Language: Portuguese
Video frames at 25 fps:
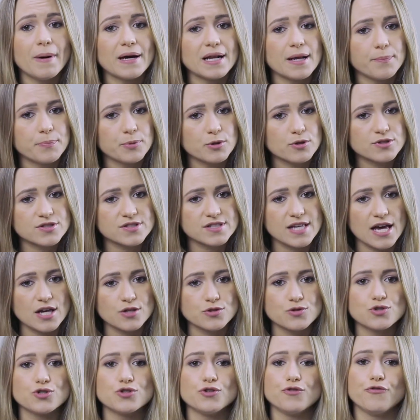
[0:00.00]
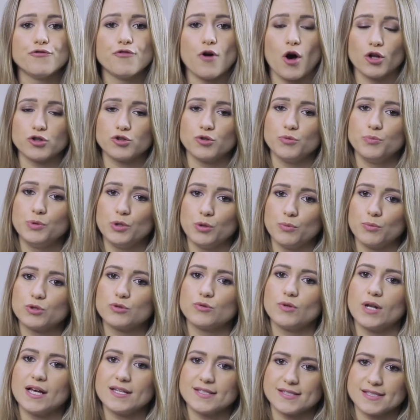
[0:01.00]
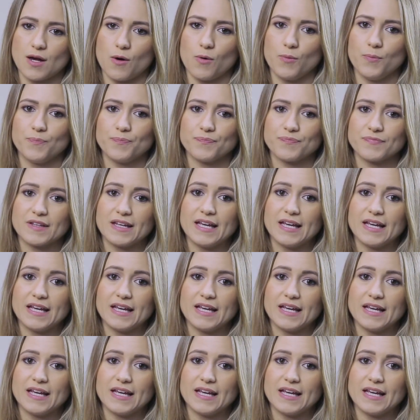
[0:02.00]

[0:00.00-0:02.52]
para processos de fotobiomodulação,